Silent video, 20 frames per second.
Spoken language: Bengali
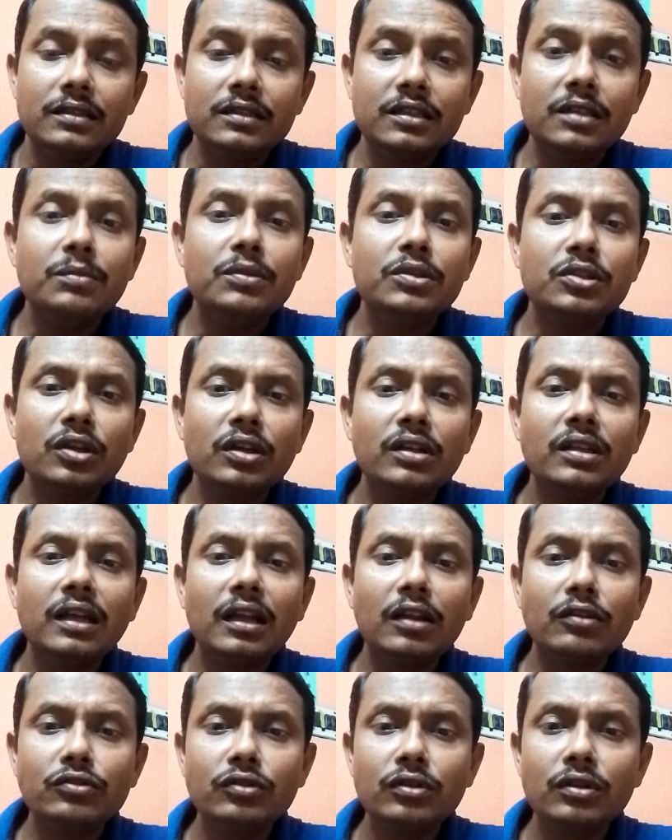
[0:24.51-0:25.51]
যে বিষয় নিয়ে
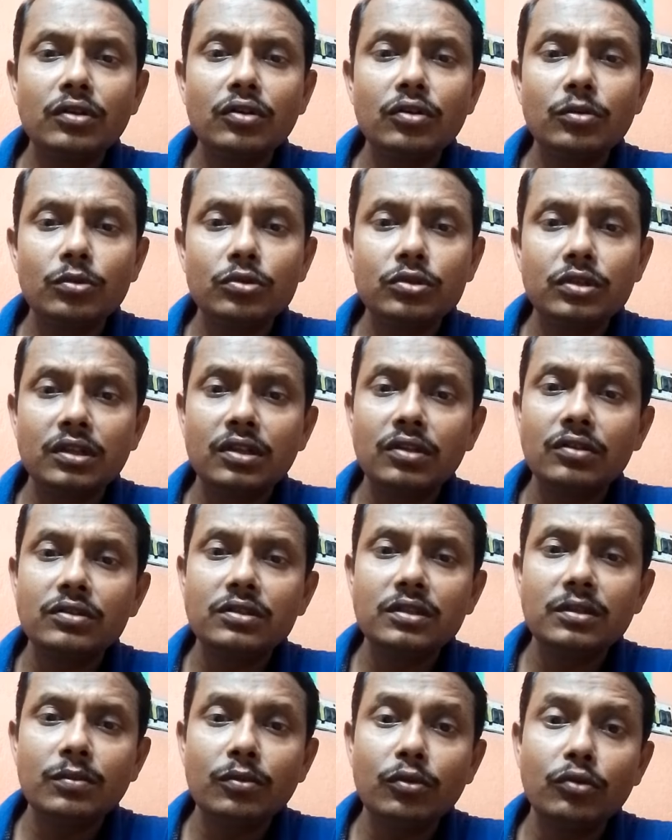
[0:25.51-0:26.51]
আলোচনা করব সেটা
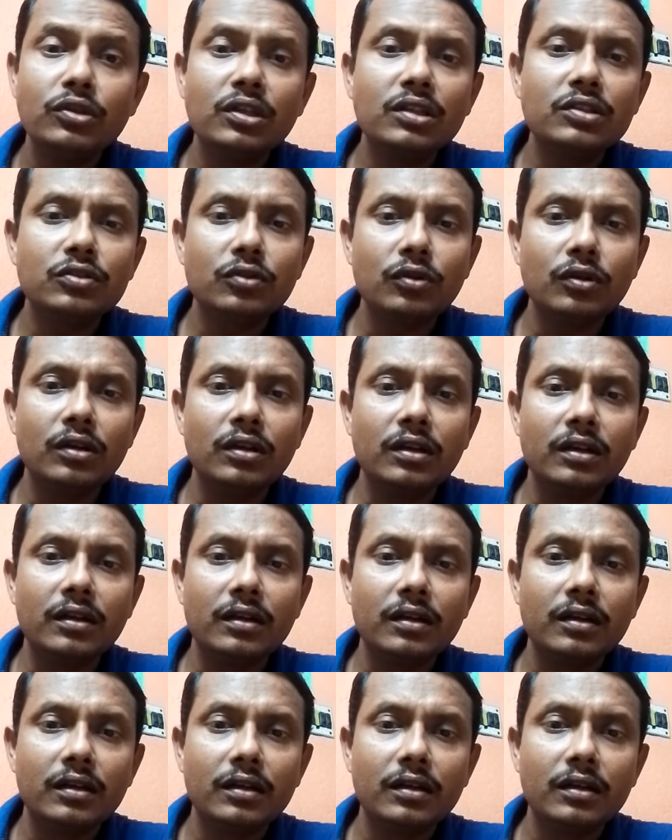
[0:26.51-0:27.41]
হচ্ছে ফ্রোজেন শোল্ডার